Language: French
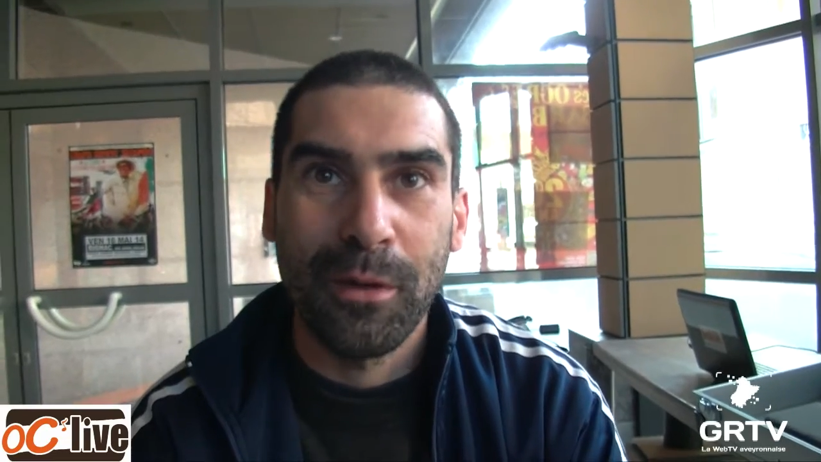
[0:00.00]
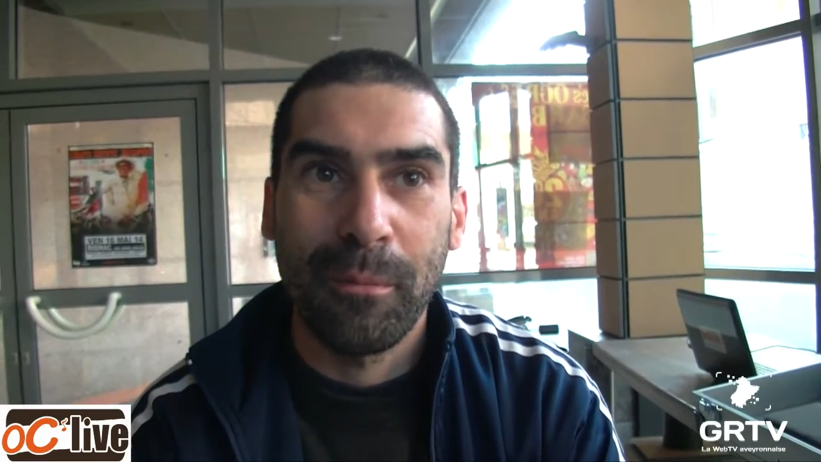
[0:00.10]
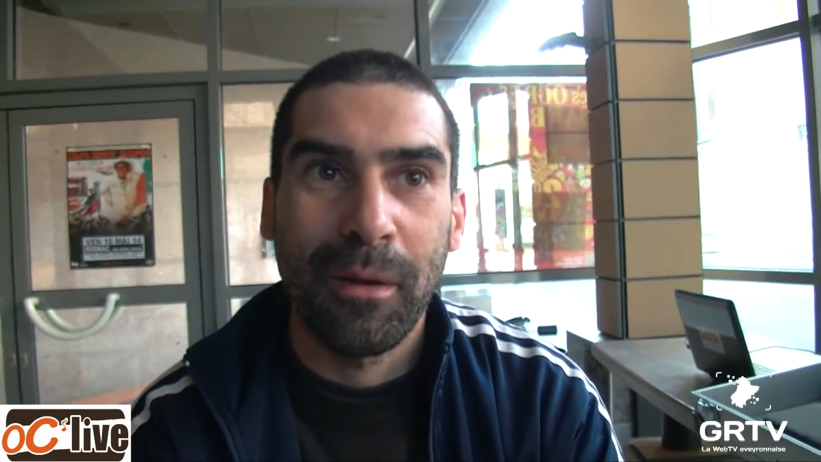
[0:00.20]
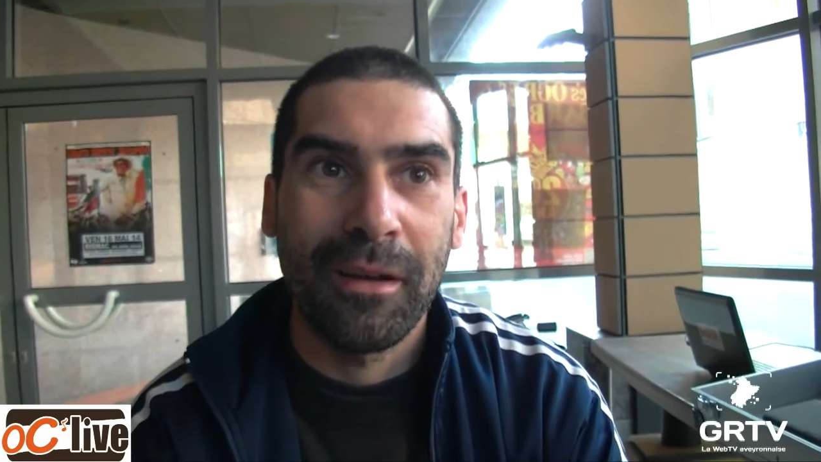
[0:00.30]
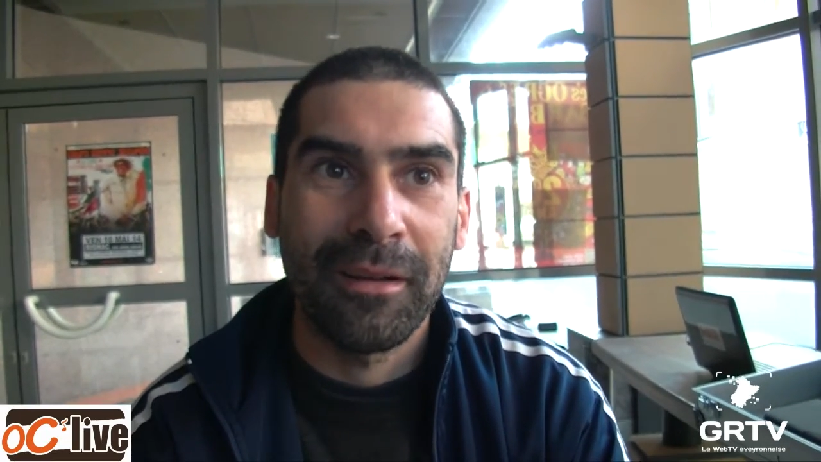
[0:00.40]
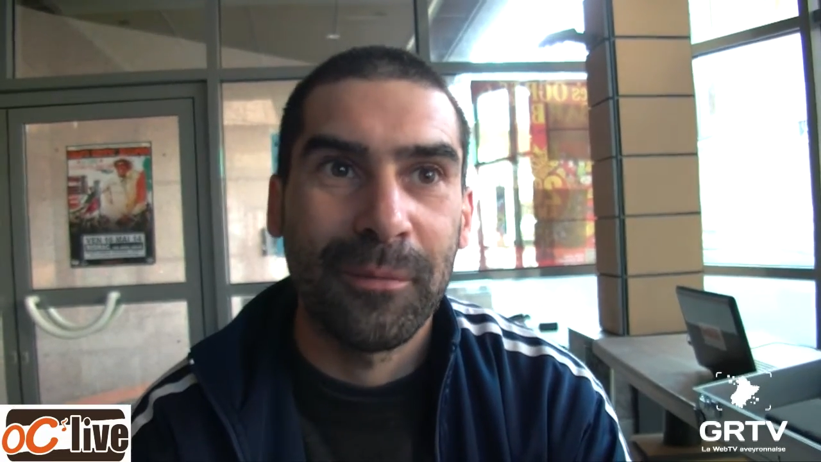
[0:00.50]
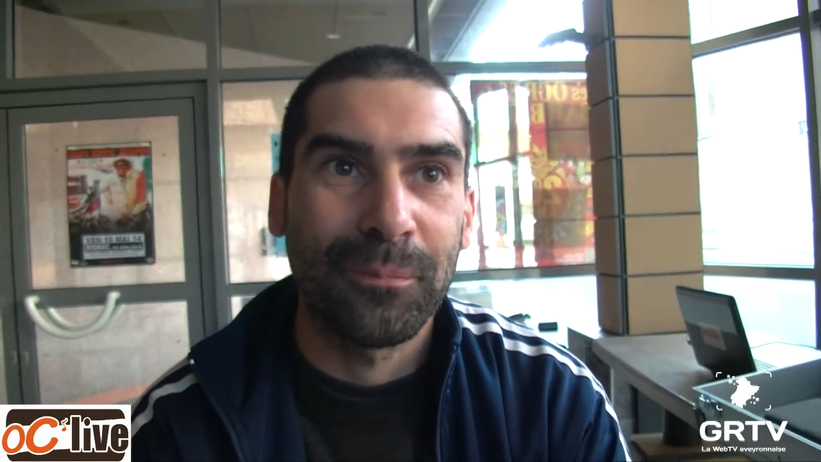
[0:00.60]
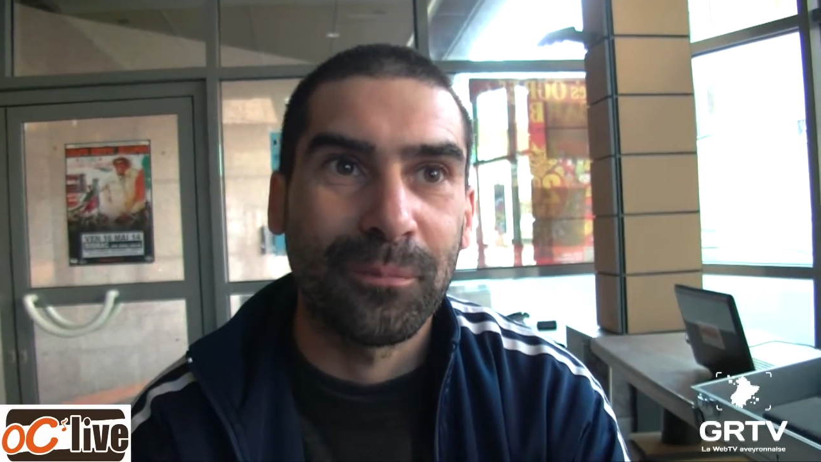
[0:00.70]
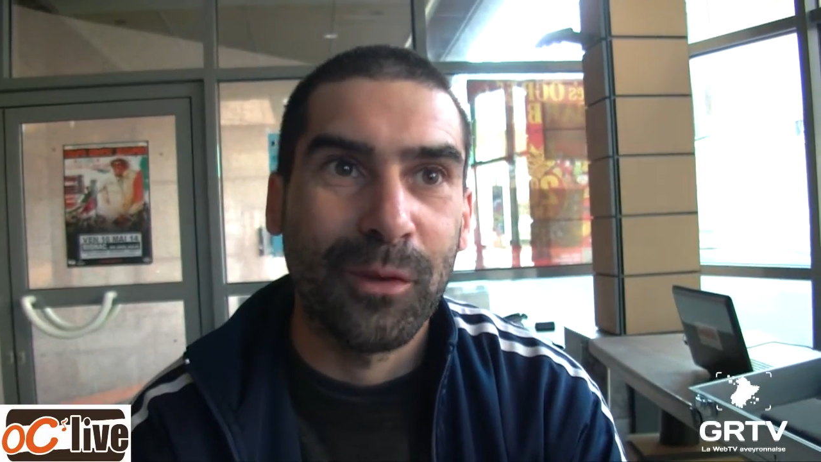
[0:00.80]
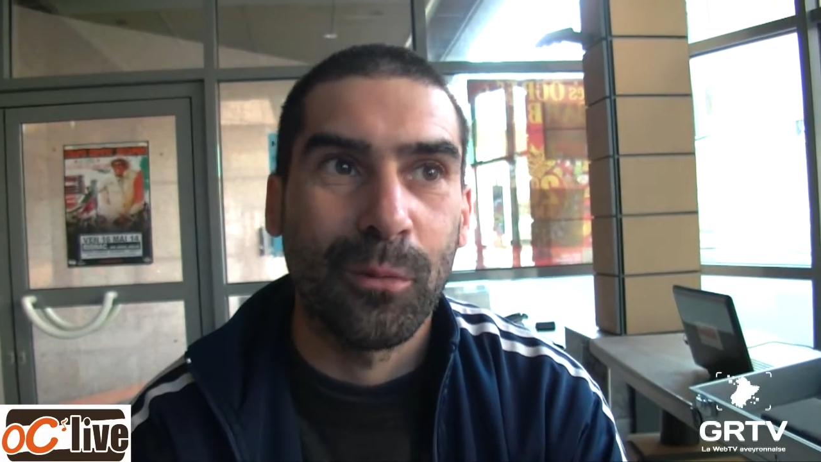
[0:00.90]
n'y a pas,
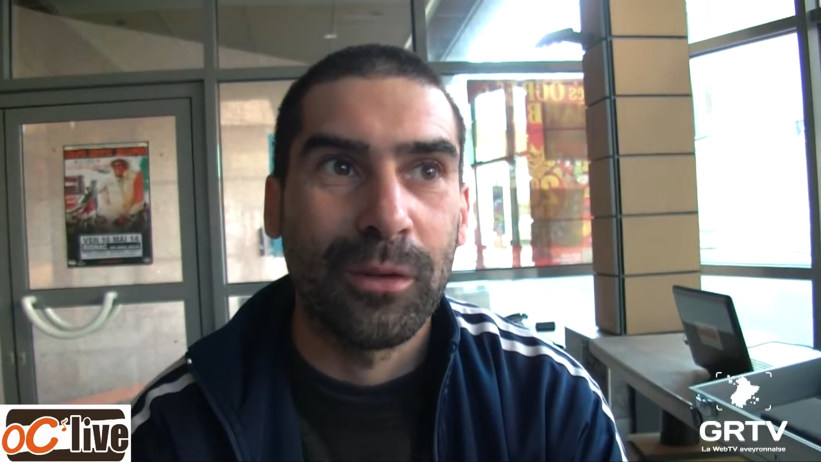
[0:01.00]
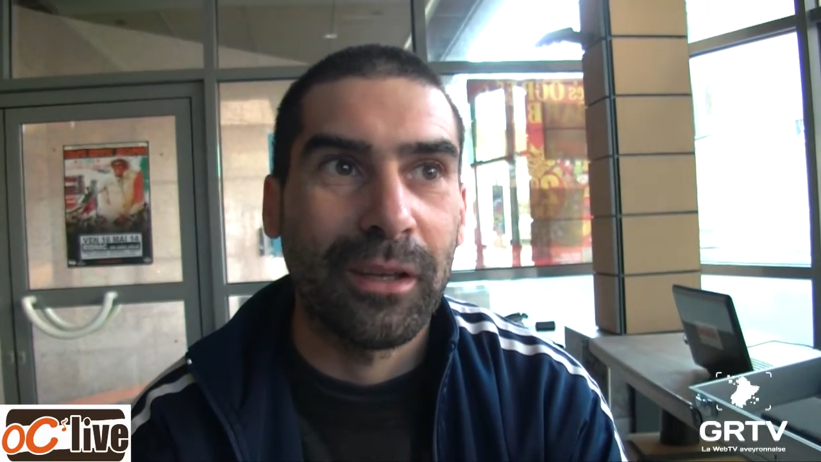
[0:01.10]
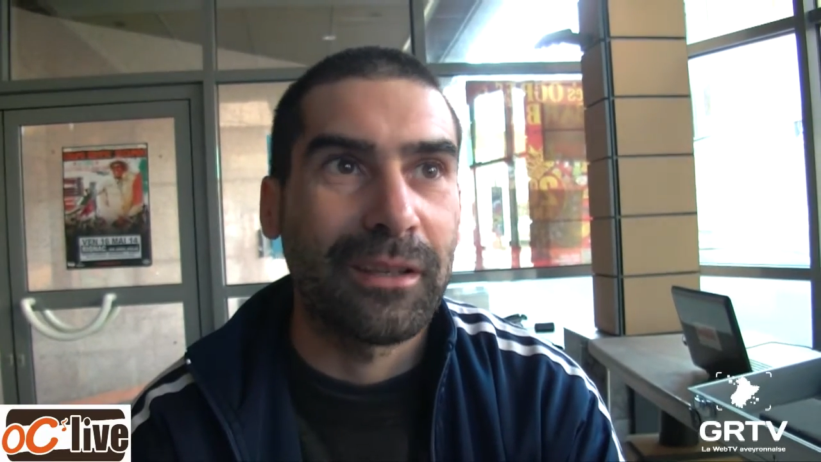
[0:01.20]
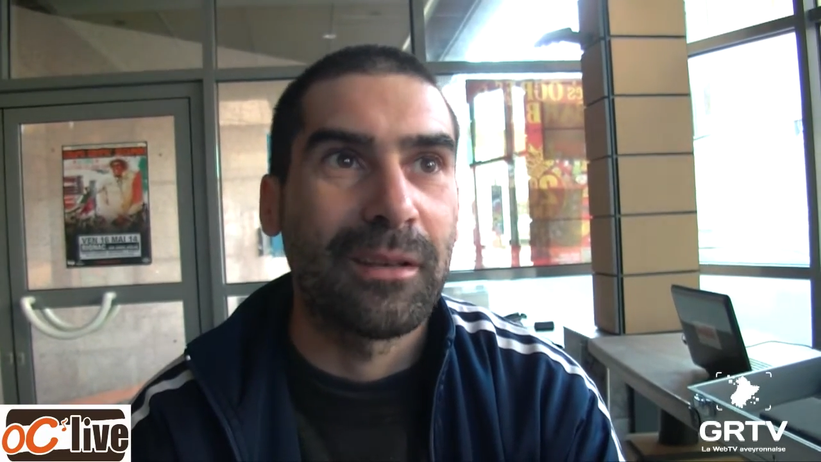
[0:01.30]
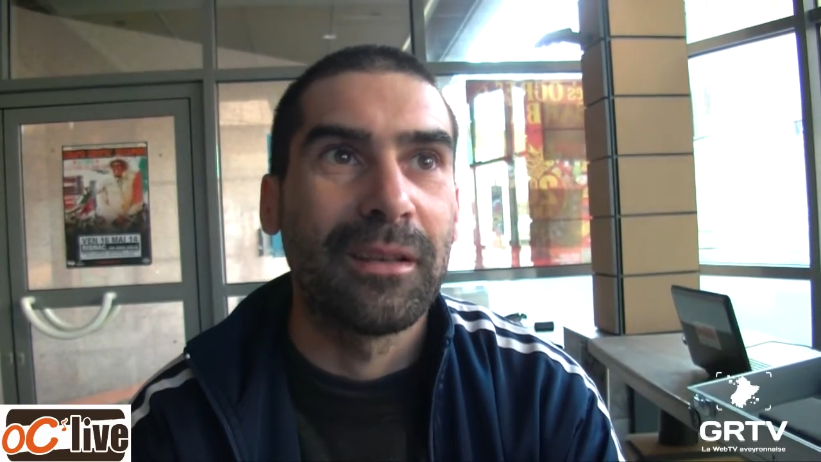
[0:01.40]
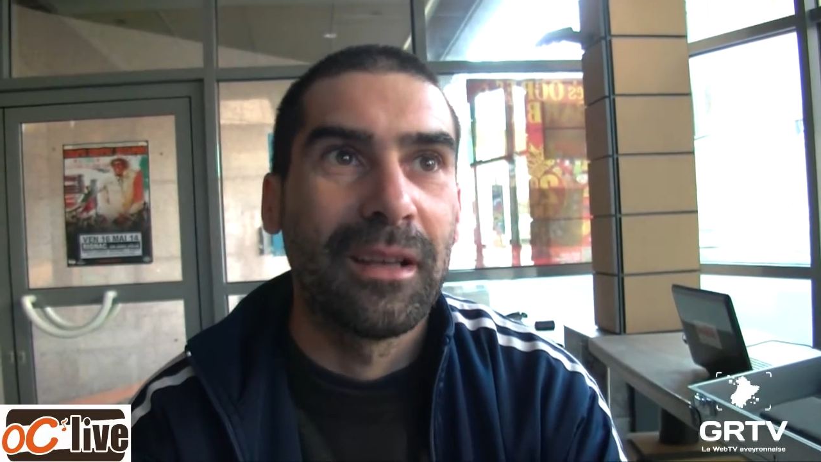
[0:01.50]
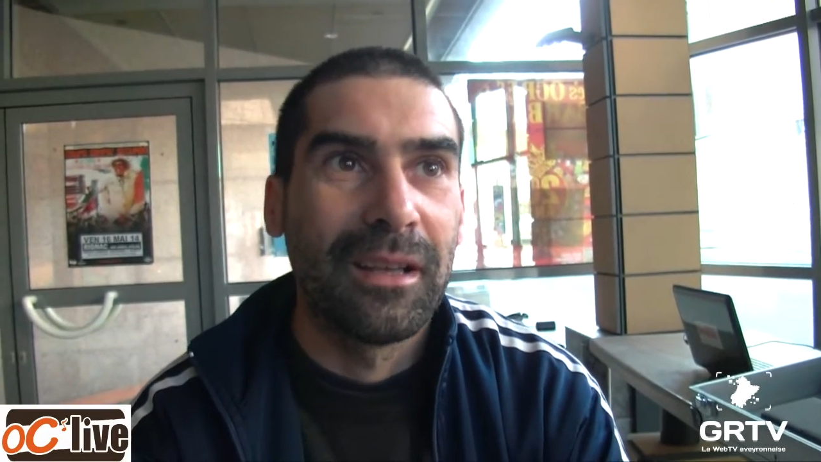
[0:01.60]
hum, comment dire, il